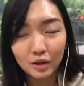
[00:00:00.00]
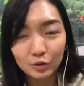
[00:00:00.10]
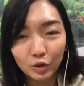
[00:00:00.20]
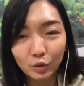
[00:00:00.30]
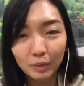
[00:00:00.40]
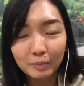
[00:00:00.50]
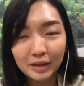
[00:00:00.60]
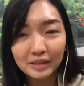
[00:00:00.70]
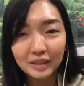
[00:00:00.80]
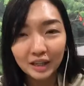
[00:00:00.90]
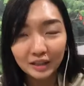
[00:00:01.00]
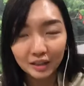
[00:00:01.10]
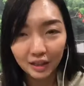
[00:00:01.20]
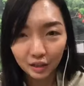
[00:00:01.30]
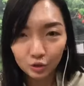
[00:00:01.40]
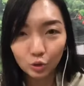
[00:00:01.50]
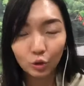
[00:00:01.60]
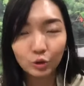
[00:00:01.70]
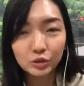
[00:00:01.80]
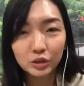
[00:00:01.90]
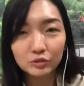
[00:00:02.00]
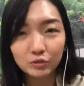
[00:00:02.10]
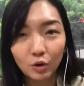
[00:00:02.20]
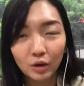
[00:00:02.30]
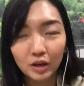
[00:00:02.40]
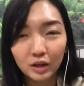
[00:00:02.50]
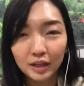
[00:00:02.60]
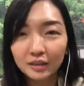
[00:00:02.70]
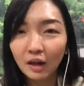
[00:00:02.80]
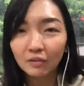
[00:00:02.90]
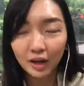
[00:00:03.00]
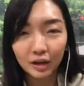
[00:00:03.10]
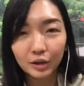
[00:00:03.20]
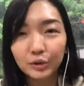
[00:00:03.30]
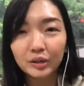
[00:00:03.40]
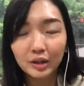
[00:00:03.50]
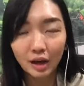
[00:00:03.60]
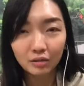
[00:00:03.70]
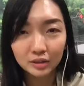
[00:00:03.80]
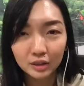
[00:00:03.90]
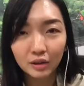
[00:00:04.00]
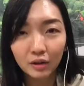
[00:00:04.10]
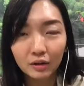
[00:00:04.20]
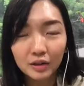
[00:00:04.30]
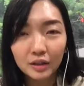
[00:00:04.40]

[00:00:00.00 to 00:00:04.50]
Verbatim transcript: 所以我们每次给你的一个 solution for 呃一到两个月的疗程哈，